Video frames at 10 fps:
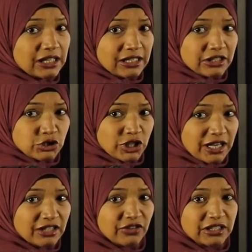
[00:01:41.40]
اللي
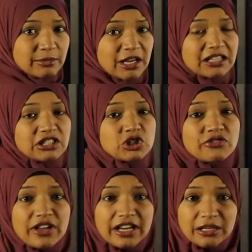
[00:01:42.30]
جاءت فهتبقى خديجة
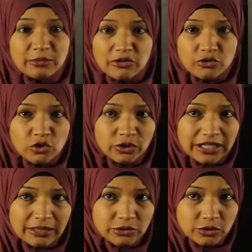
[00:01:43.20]
فاعل مرفوع
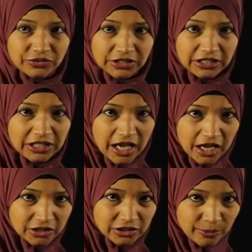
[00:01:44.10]
وعلامة رفعه
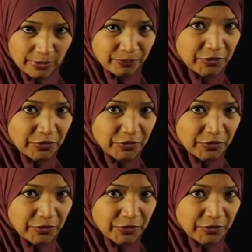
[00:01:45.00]
الضمة